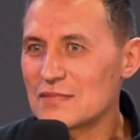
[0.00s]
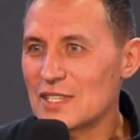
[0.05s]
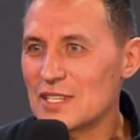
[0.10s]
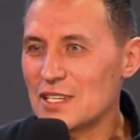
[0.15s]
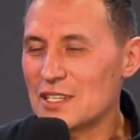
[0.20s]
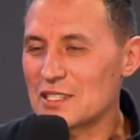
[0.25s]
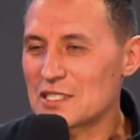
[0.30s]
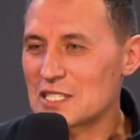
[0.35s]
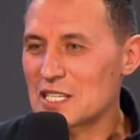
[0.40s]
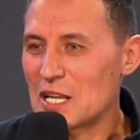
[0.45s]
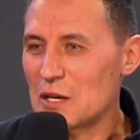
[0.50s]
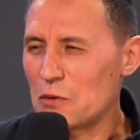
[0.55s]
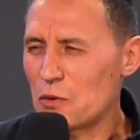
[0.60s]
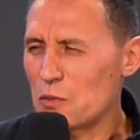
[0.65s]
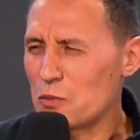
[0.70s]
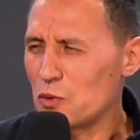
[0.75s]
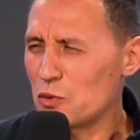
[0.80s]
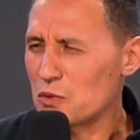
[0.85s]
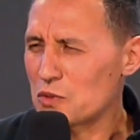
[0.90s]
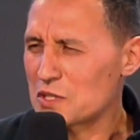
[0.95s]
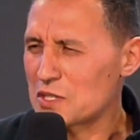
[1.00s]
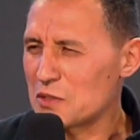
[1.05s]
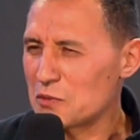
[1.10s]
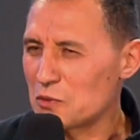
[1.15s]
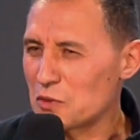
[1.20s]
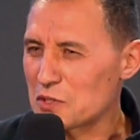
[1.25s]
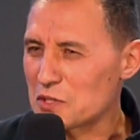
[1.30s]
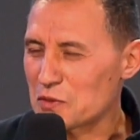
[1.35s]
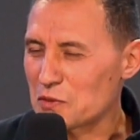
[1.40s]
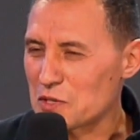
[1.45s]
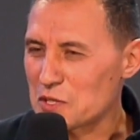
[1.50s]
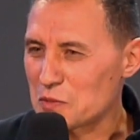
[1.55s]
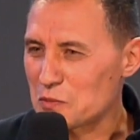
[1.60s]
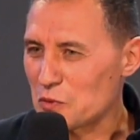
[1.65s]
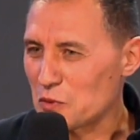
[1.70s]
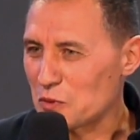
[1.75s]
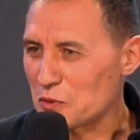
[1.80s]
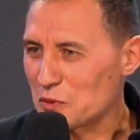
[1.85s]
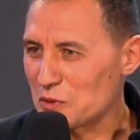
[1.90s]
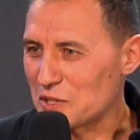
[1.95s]
и слава Богу, с
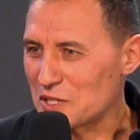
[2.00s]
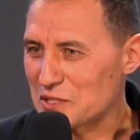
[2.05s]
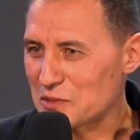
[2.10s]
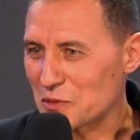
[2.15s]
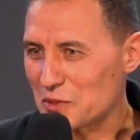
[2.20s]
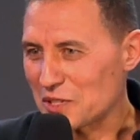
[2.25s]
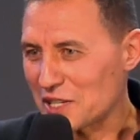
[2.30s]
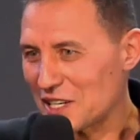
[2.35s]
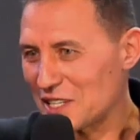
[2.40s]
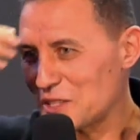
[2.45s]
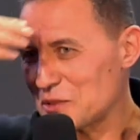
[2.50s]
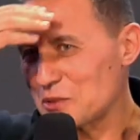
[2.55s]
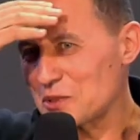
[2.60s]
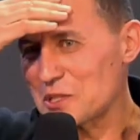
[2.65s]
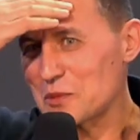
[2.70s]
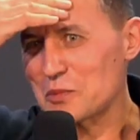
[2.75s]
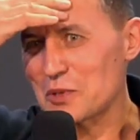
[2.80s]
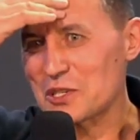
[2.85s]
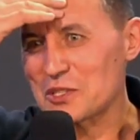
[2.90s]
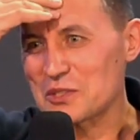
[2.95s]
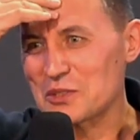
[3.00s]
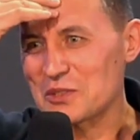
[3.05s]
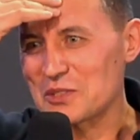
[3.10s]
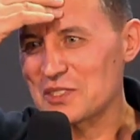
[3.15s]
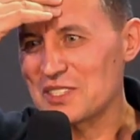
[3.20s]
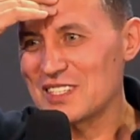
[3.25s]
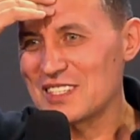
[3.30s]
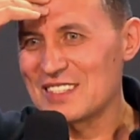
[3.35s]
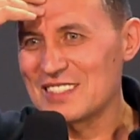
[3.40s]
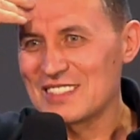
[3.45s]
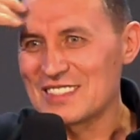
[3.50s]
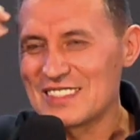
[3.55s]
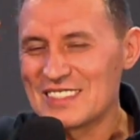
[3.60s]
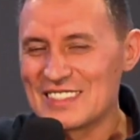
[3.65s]
98 года сколько лет уже прошло, да?